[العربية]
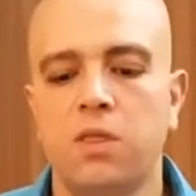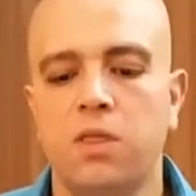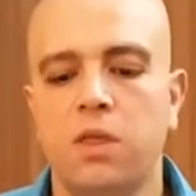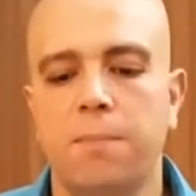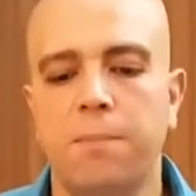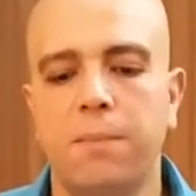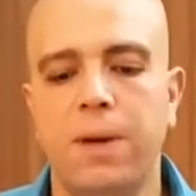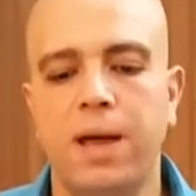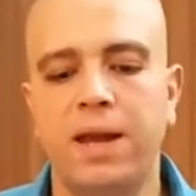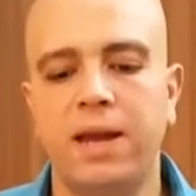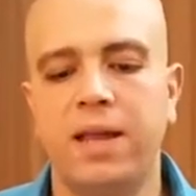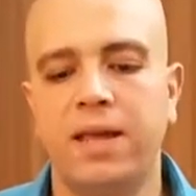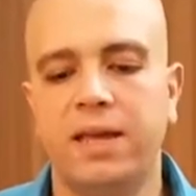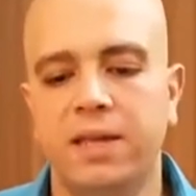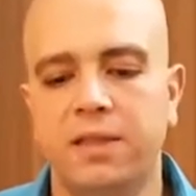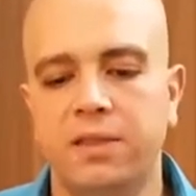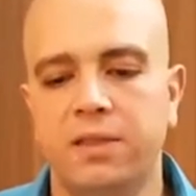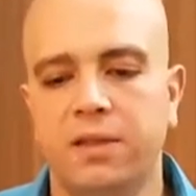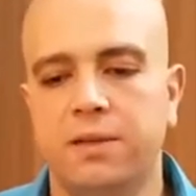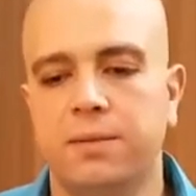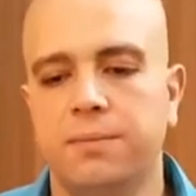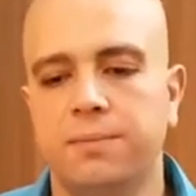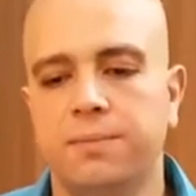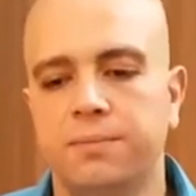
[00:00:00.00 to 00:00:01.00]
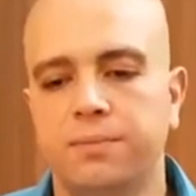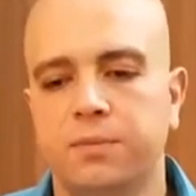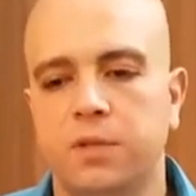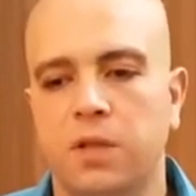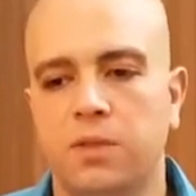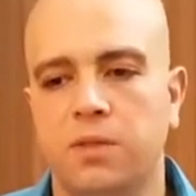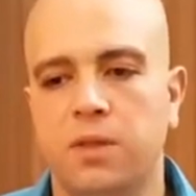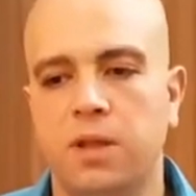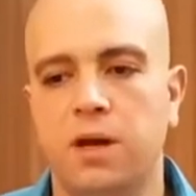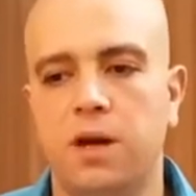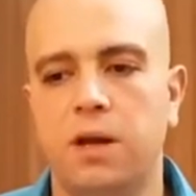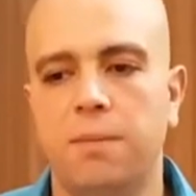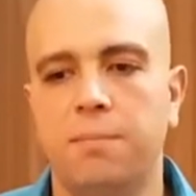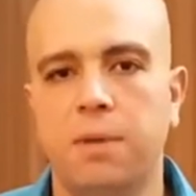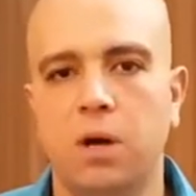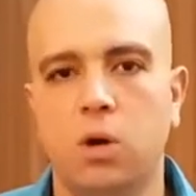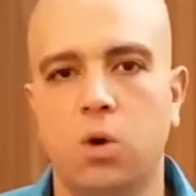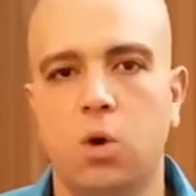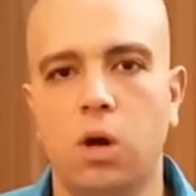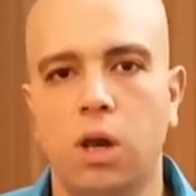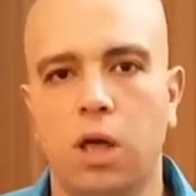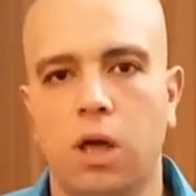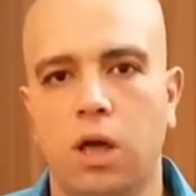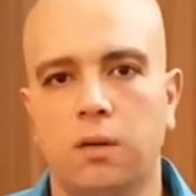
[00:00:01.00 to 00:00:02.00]
طب معنى كده إن أنا لما
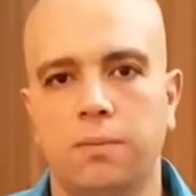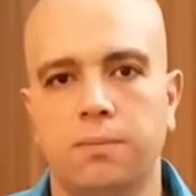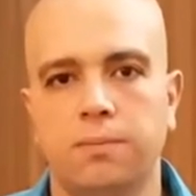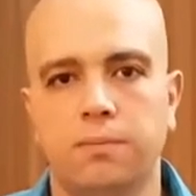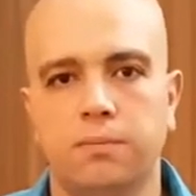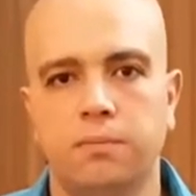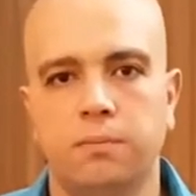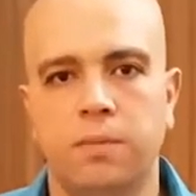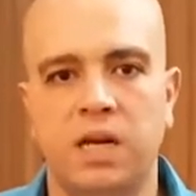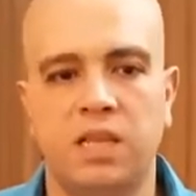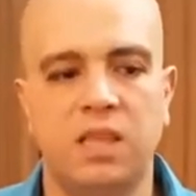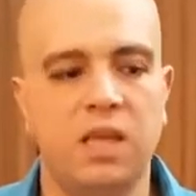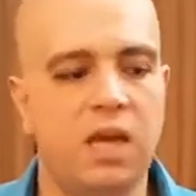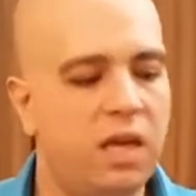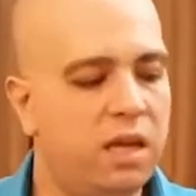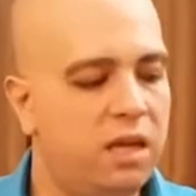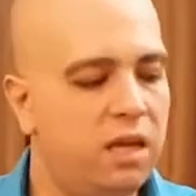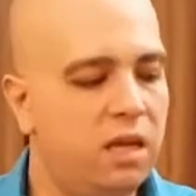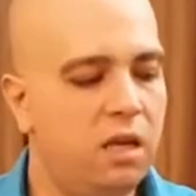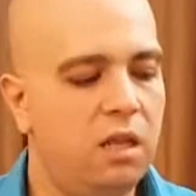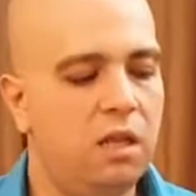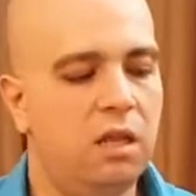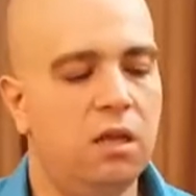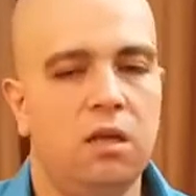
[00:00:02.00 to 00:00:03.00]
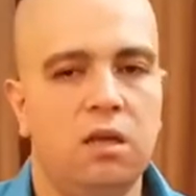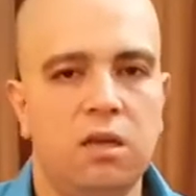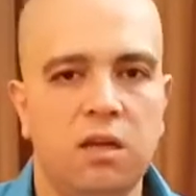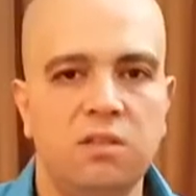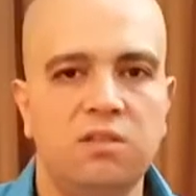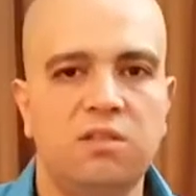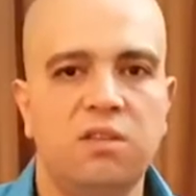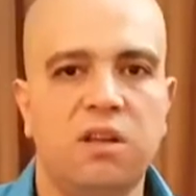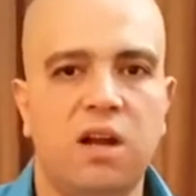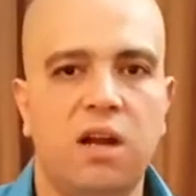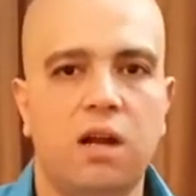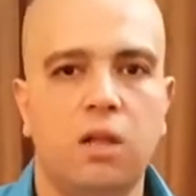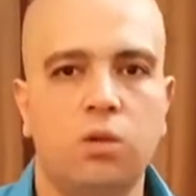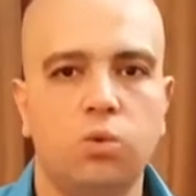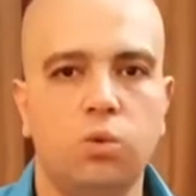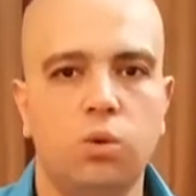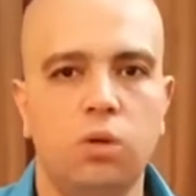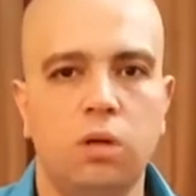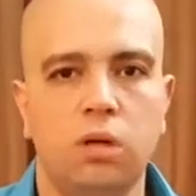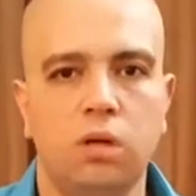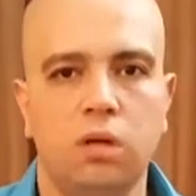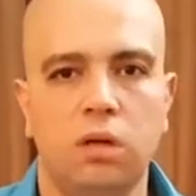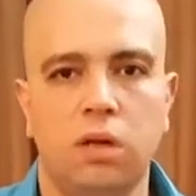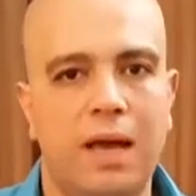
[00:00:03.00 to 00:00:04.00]
أكلها بعدها يجي لي كانسر على
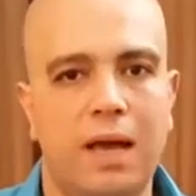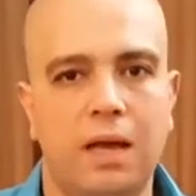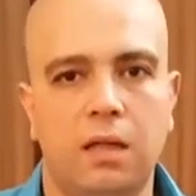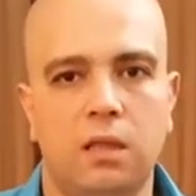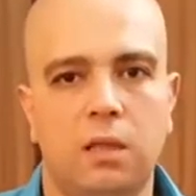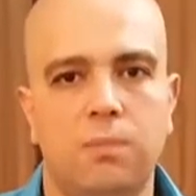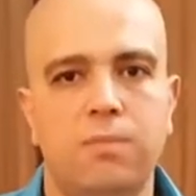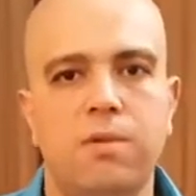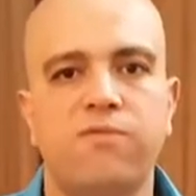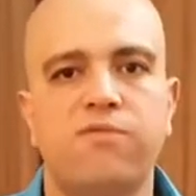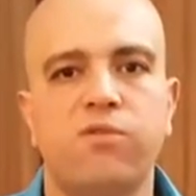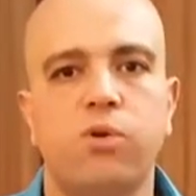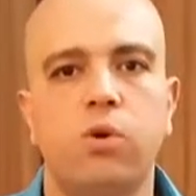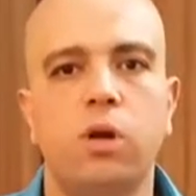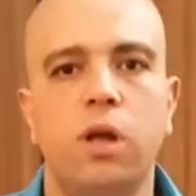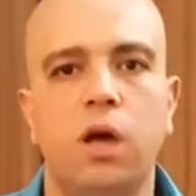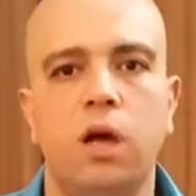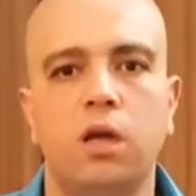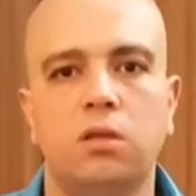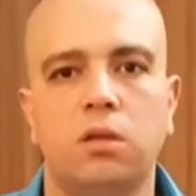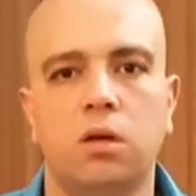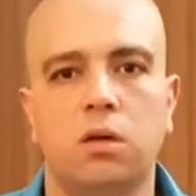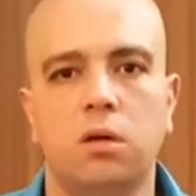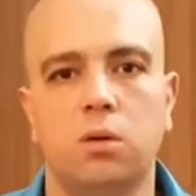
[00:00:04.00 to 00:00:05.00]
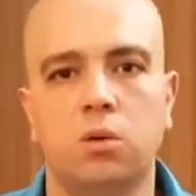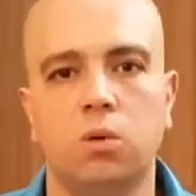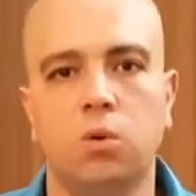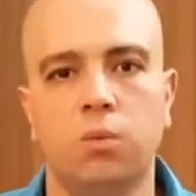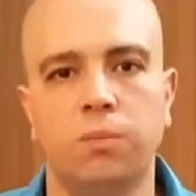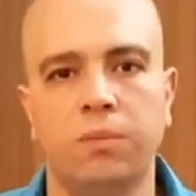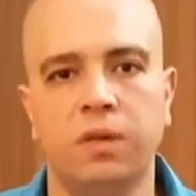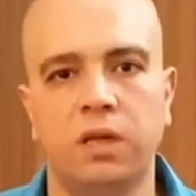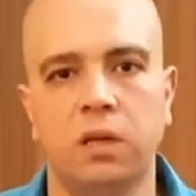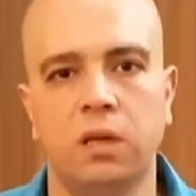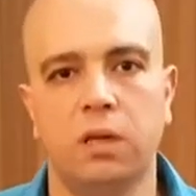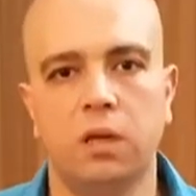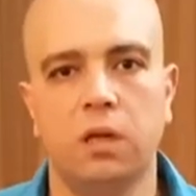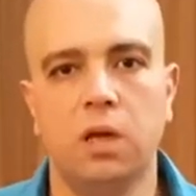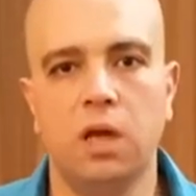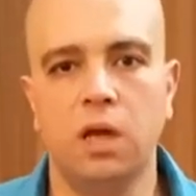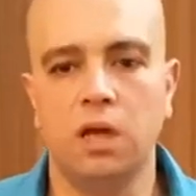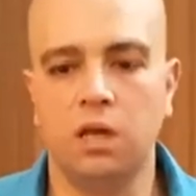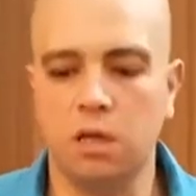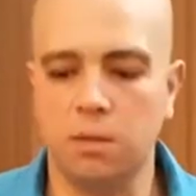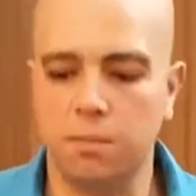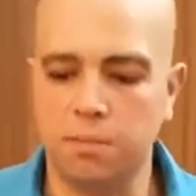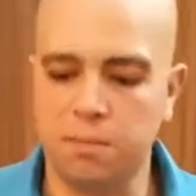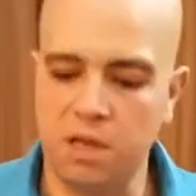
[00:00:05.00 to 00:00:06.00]
طول لا ده مفعولها تراكمي
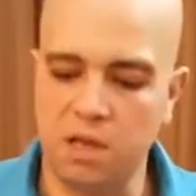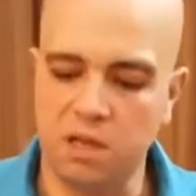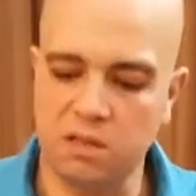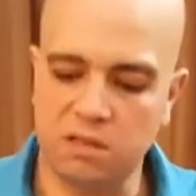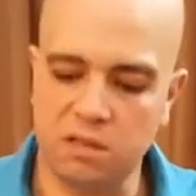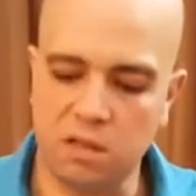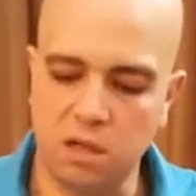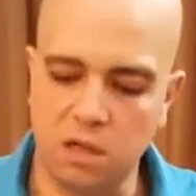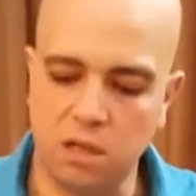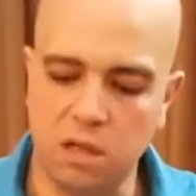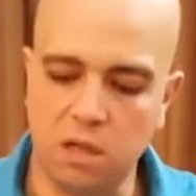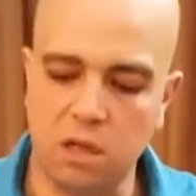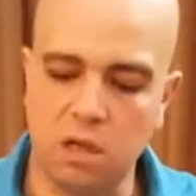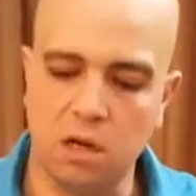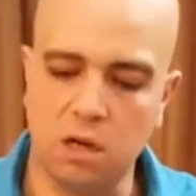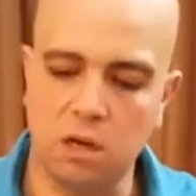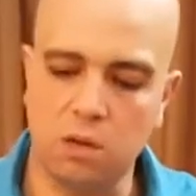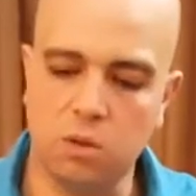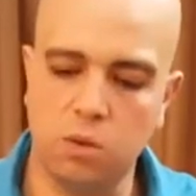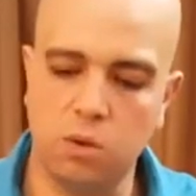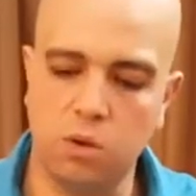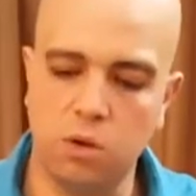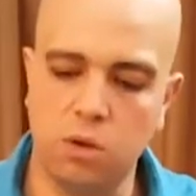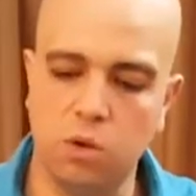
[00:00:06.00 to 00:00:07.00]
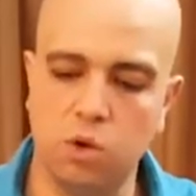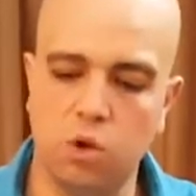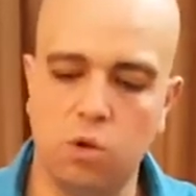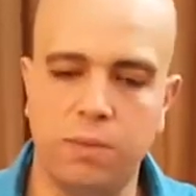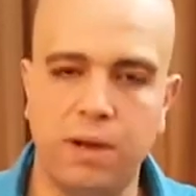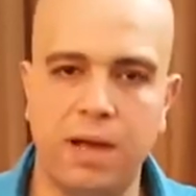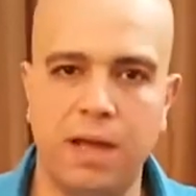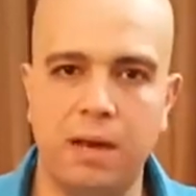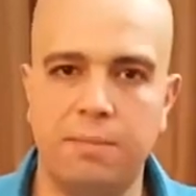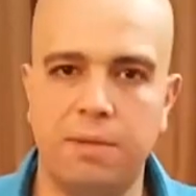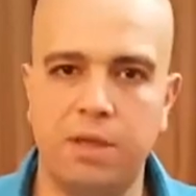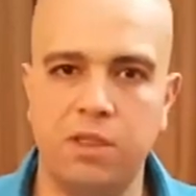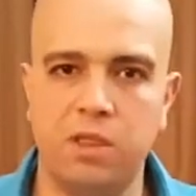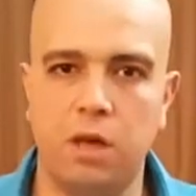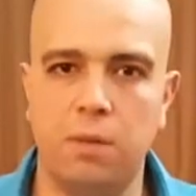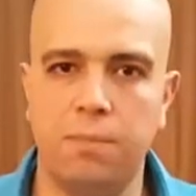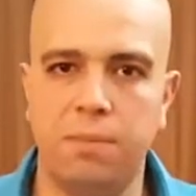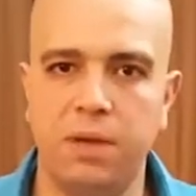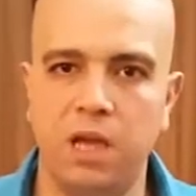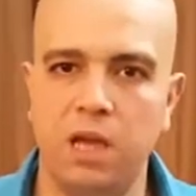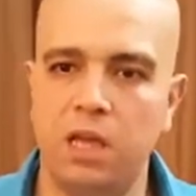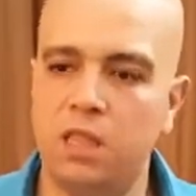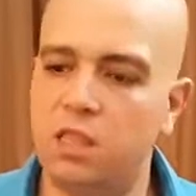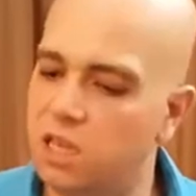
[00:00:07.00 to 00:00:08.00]
كميه صغيره كل يوم على المدى
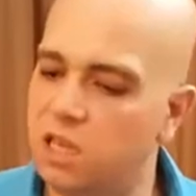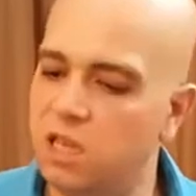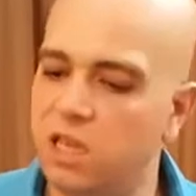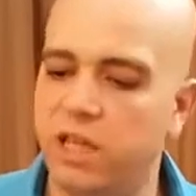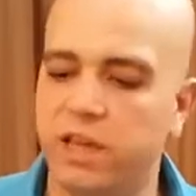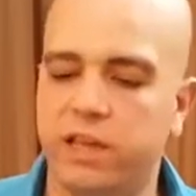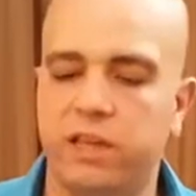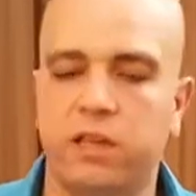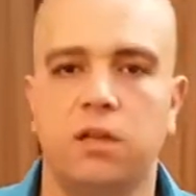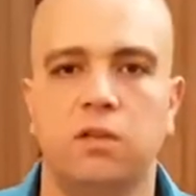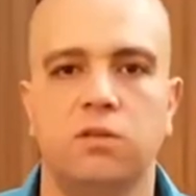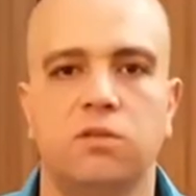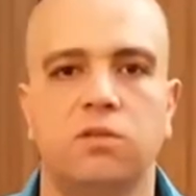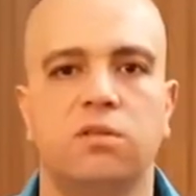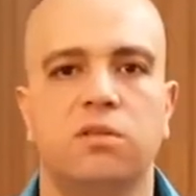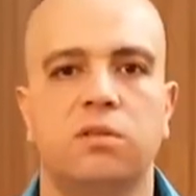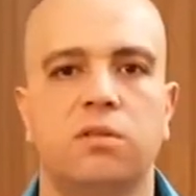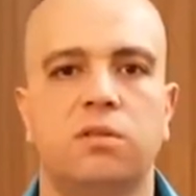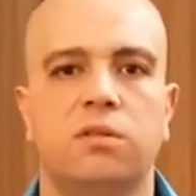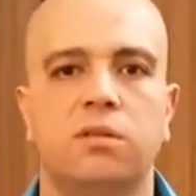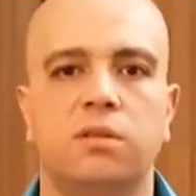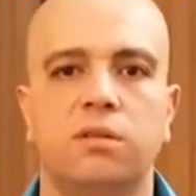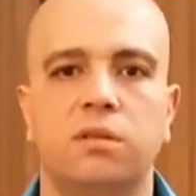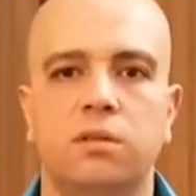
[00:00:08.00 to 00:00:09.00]
البعيد يجي لك كانسر